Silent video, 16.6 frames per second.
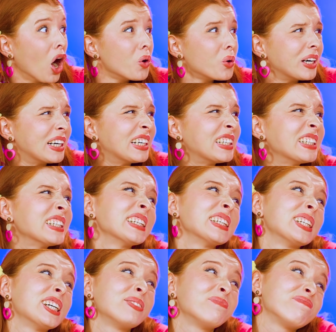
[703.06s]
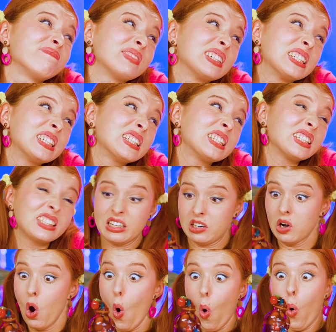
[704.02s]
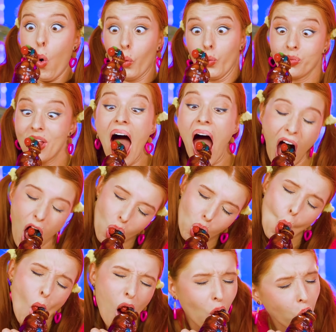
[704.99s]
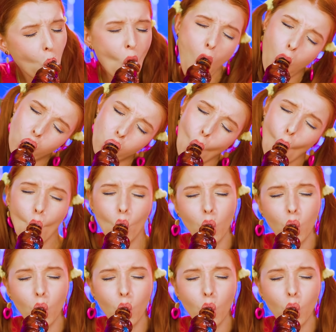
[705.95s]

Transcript: Hmm. Maaf ya. Ada yang bisa